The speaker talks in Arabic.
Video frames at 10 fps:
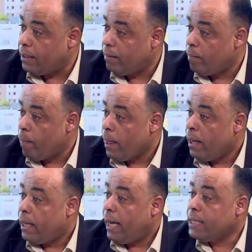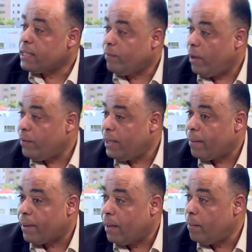هاي الصفحه هاي الصفحه فيها
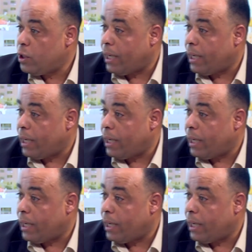برامج